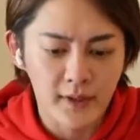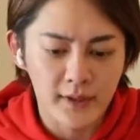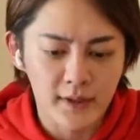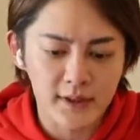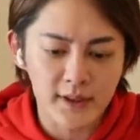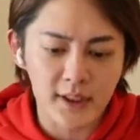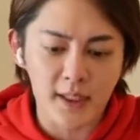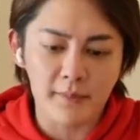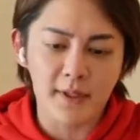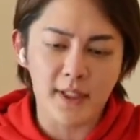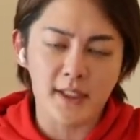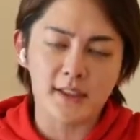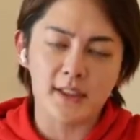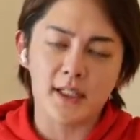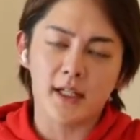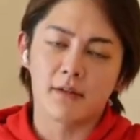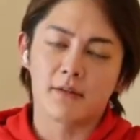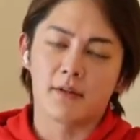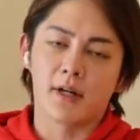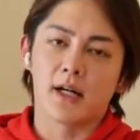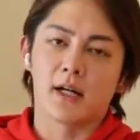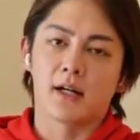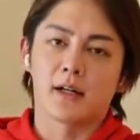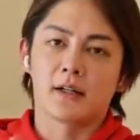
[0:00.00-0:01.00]
じゃあ皆さ
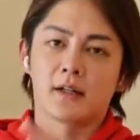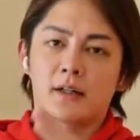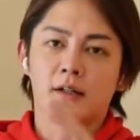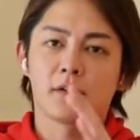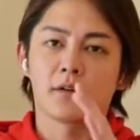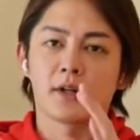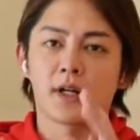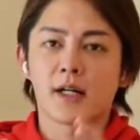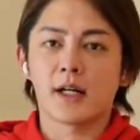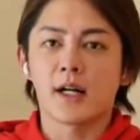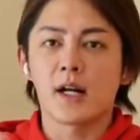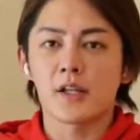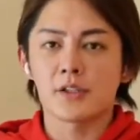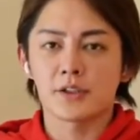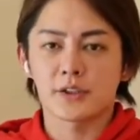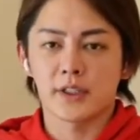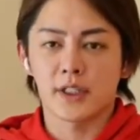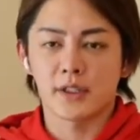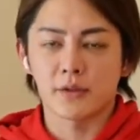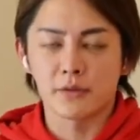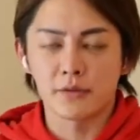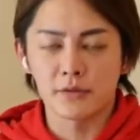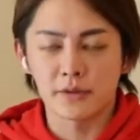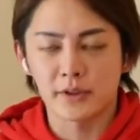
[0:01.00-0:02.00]
んは、これからの時
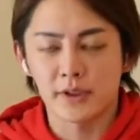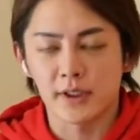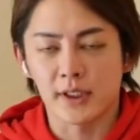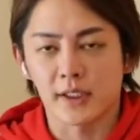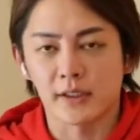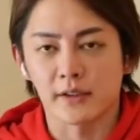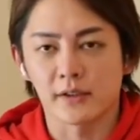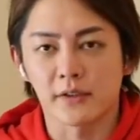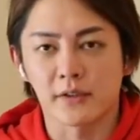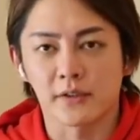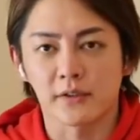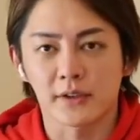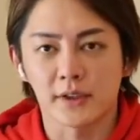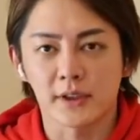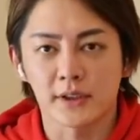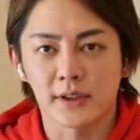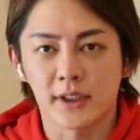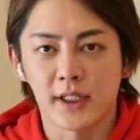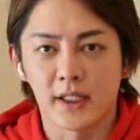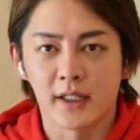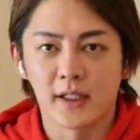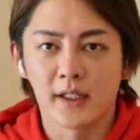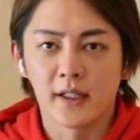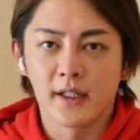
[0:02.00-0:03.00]
代どうするかっていうとです
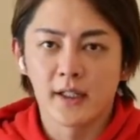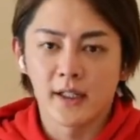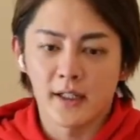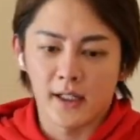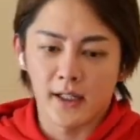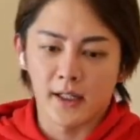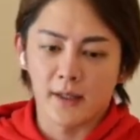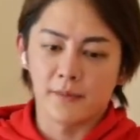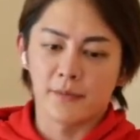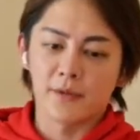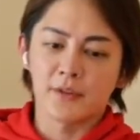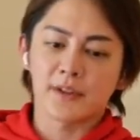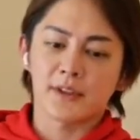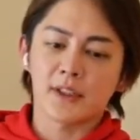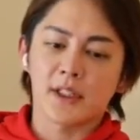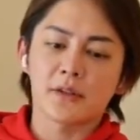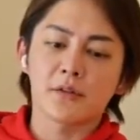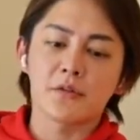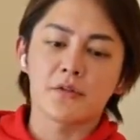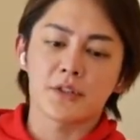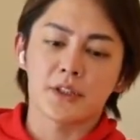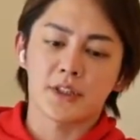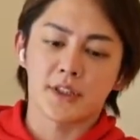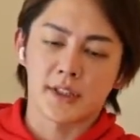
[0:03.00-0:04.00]
ね、えー、分散
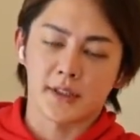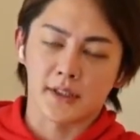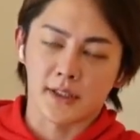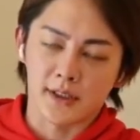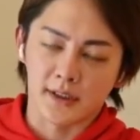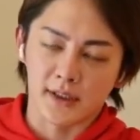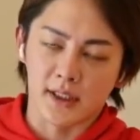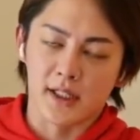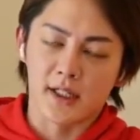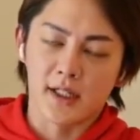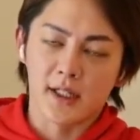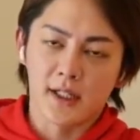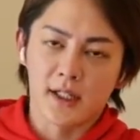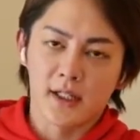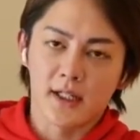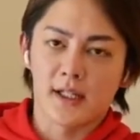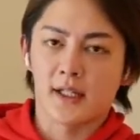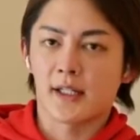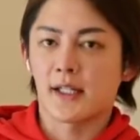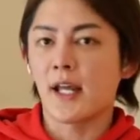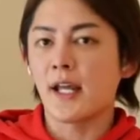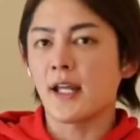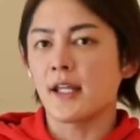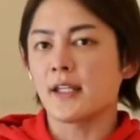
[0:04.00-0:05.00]
投資してください。
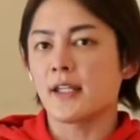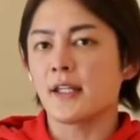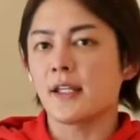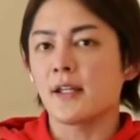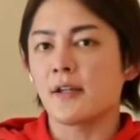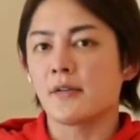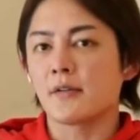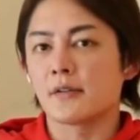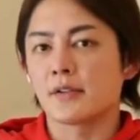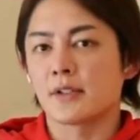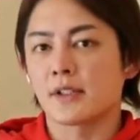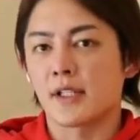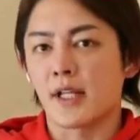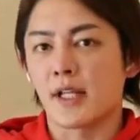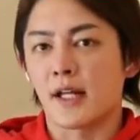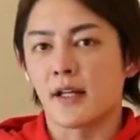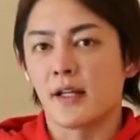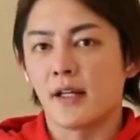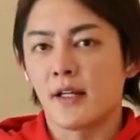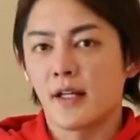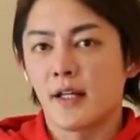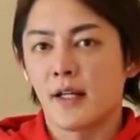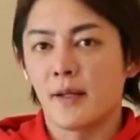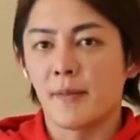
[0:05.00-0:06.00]
えー、現金
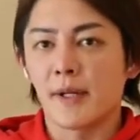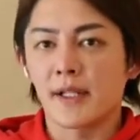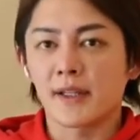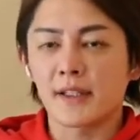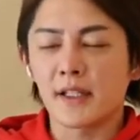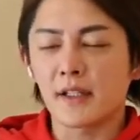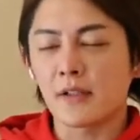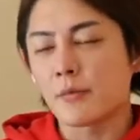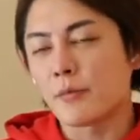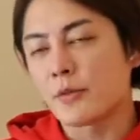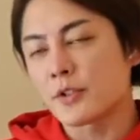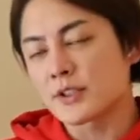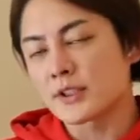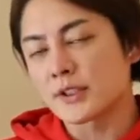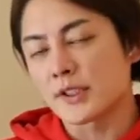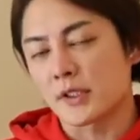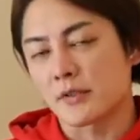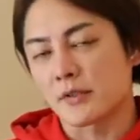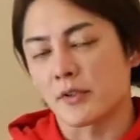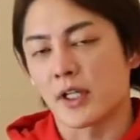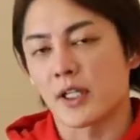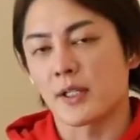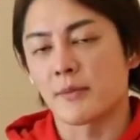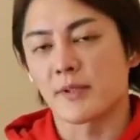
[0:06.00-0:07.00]
で全く持つな
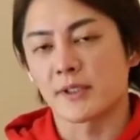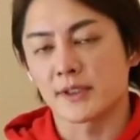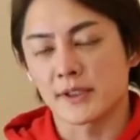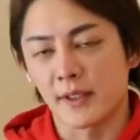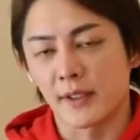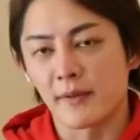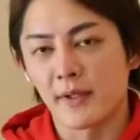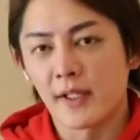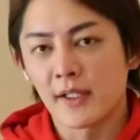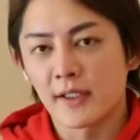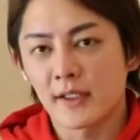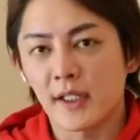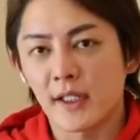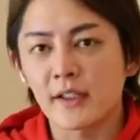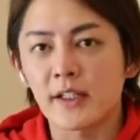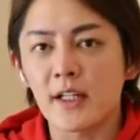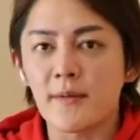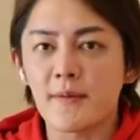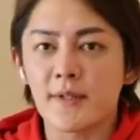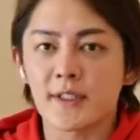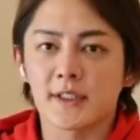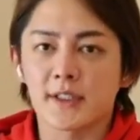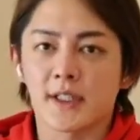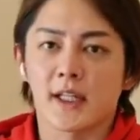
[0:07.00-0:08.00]
とは言いません。例
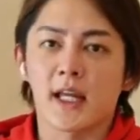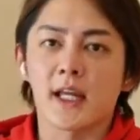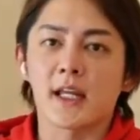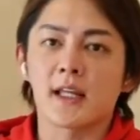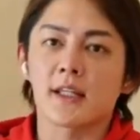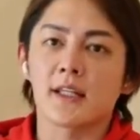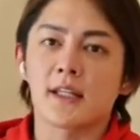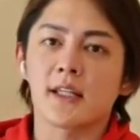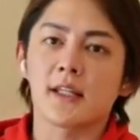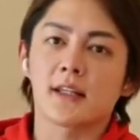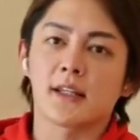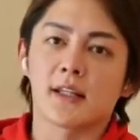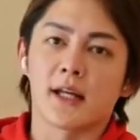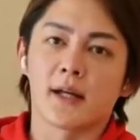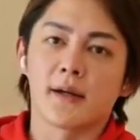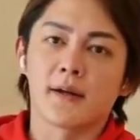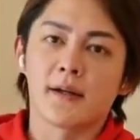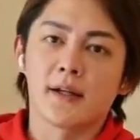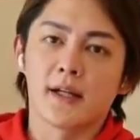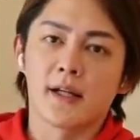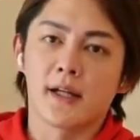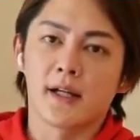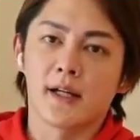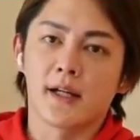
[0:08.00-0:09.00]
えばじゃあ現金で、
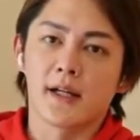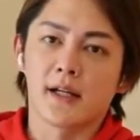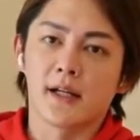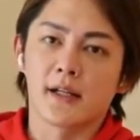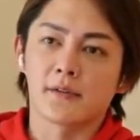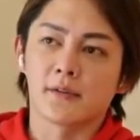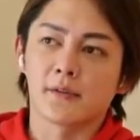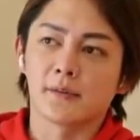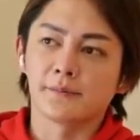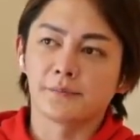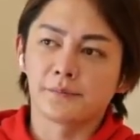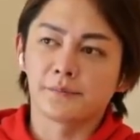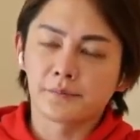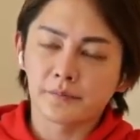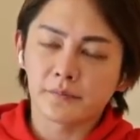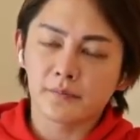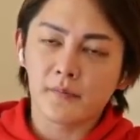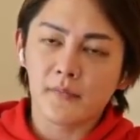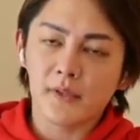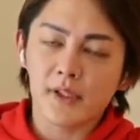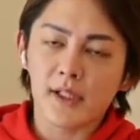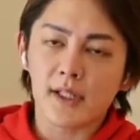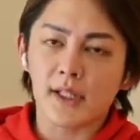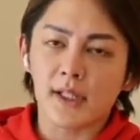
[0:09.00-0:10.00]
えっ、ー、と、
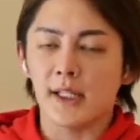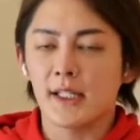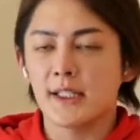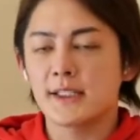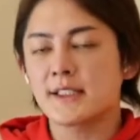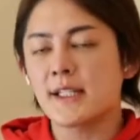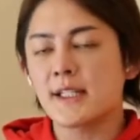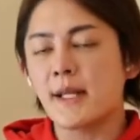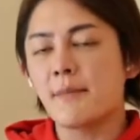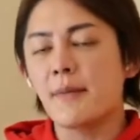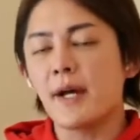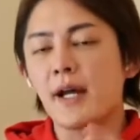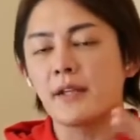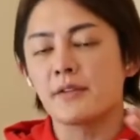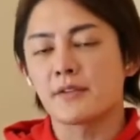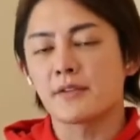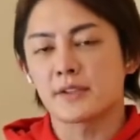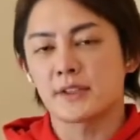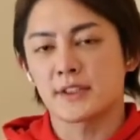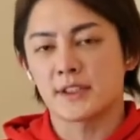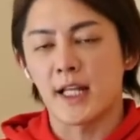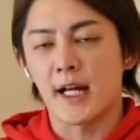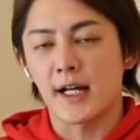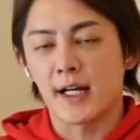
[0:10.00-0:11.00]
1000万円の
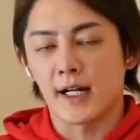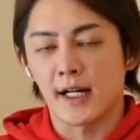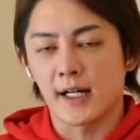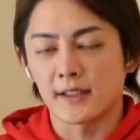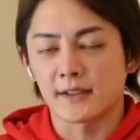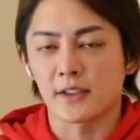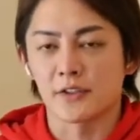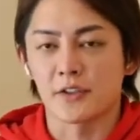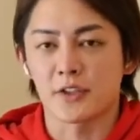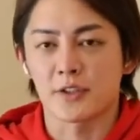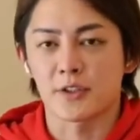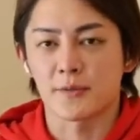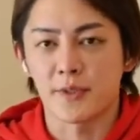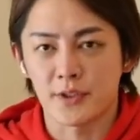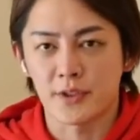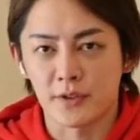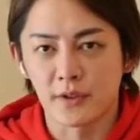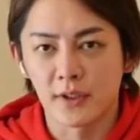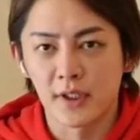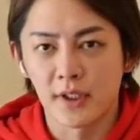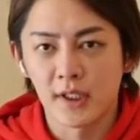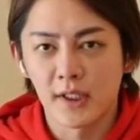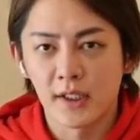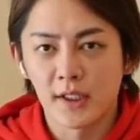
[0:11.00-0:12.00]
資産があったとしま
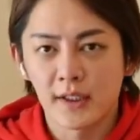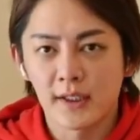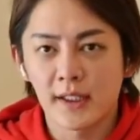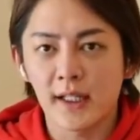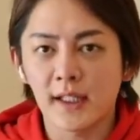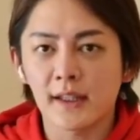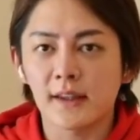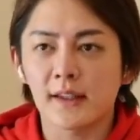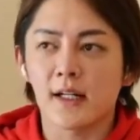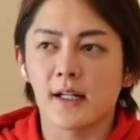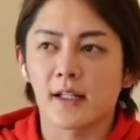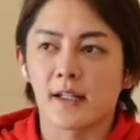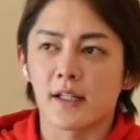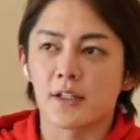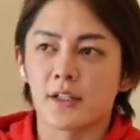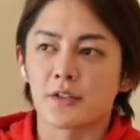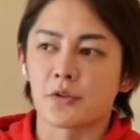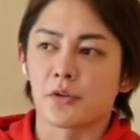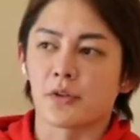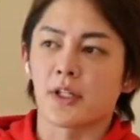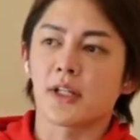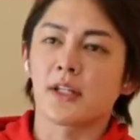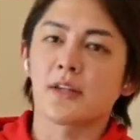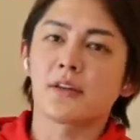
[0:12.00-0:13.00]
しょう。だったらね、
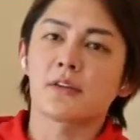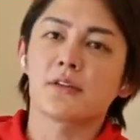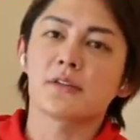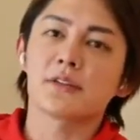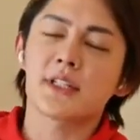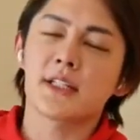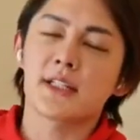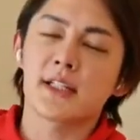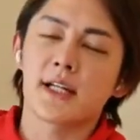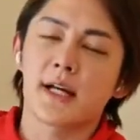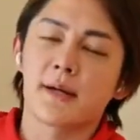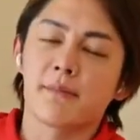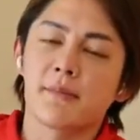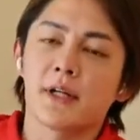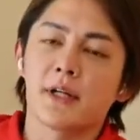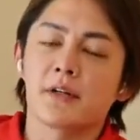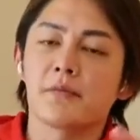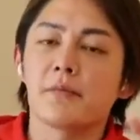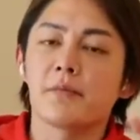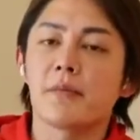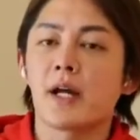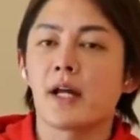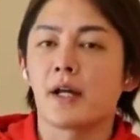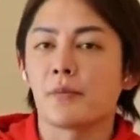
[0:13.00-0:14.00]
貯金として
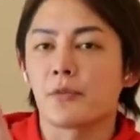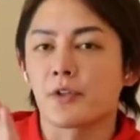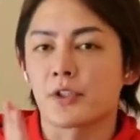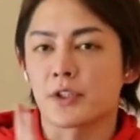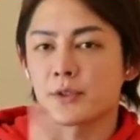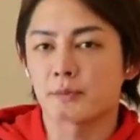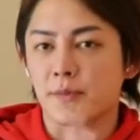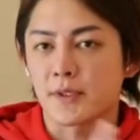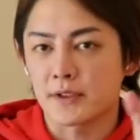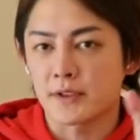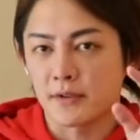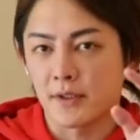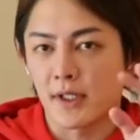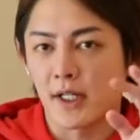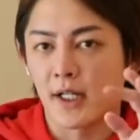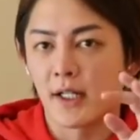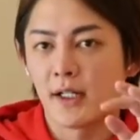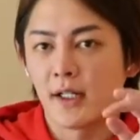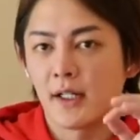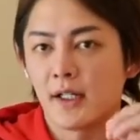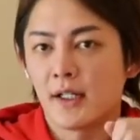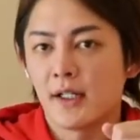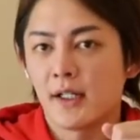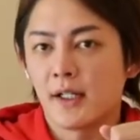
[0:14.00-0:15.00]
300万円持ちますとか、
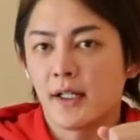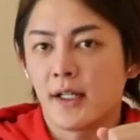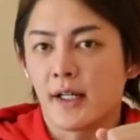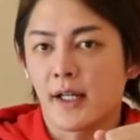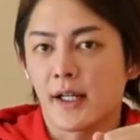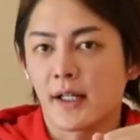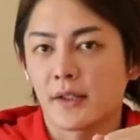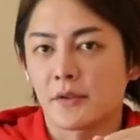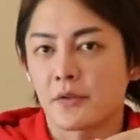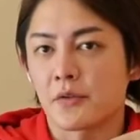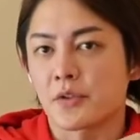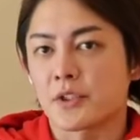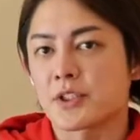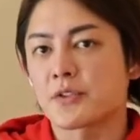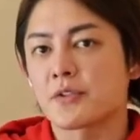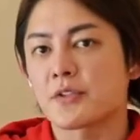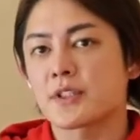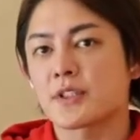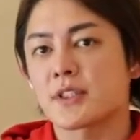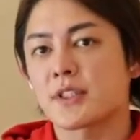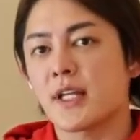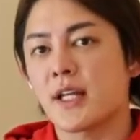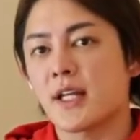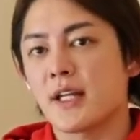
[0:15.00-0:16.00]
えー、土地と
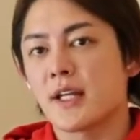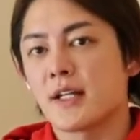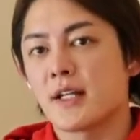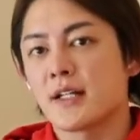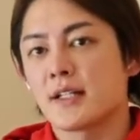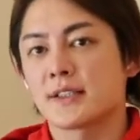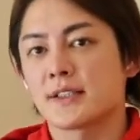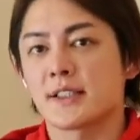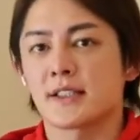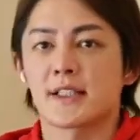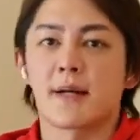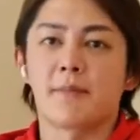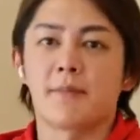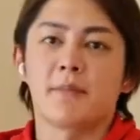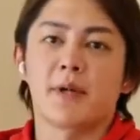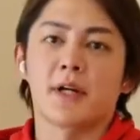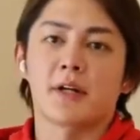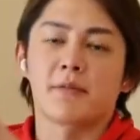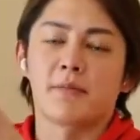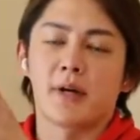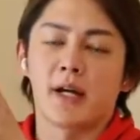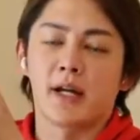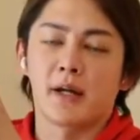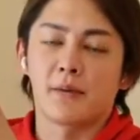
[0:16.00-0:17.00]
してじゃあ
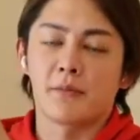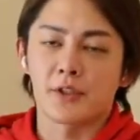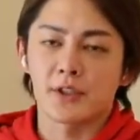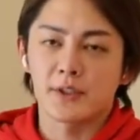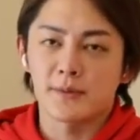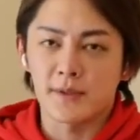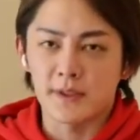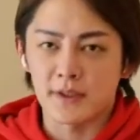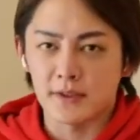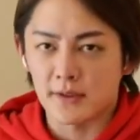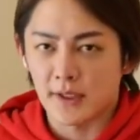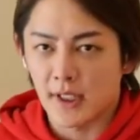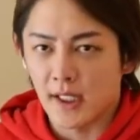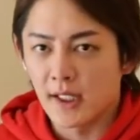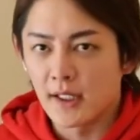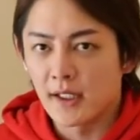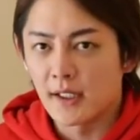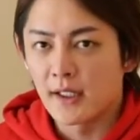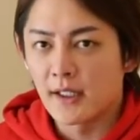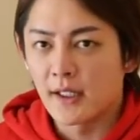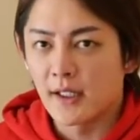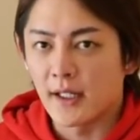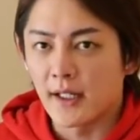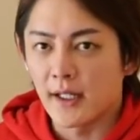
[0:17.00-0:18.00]
300万円持ちますとか、
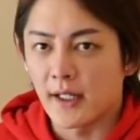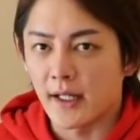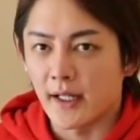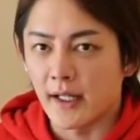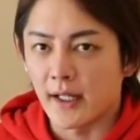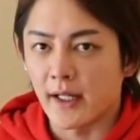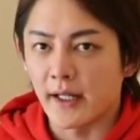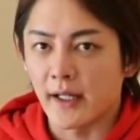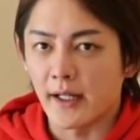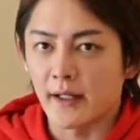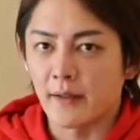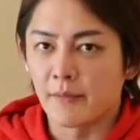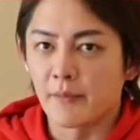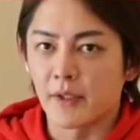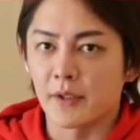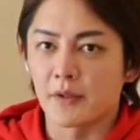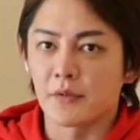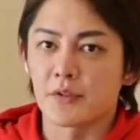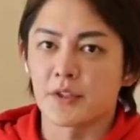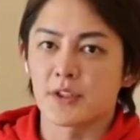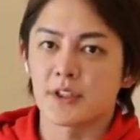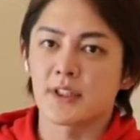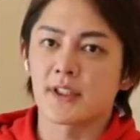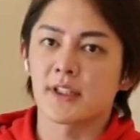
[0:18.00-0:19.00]
えー、まあ、
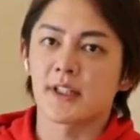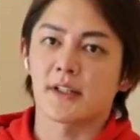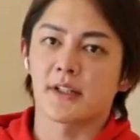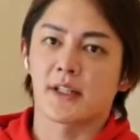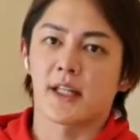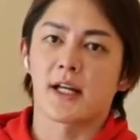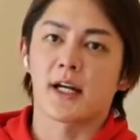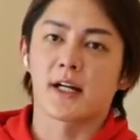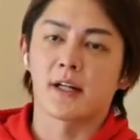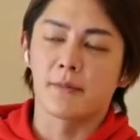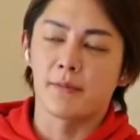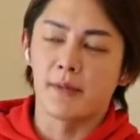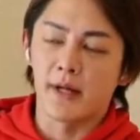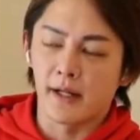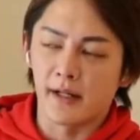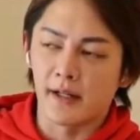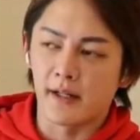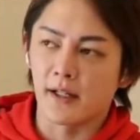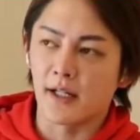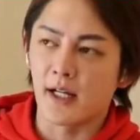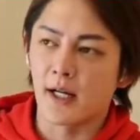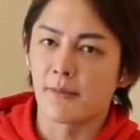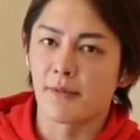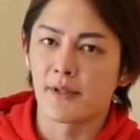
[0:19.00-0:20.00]
投資信託で100万
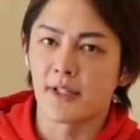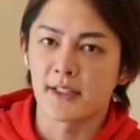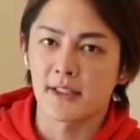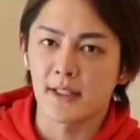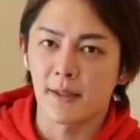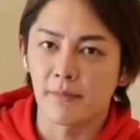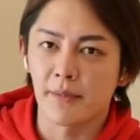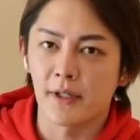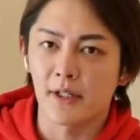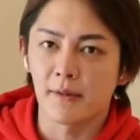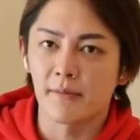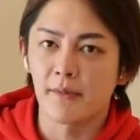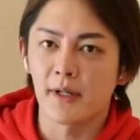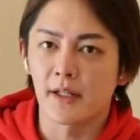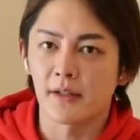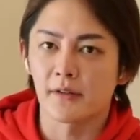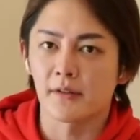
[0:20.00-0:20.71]
円、株で300万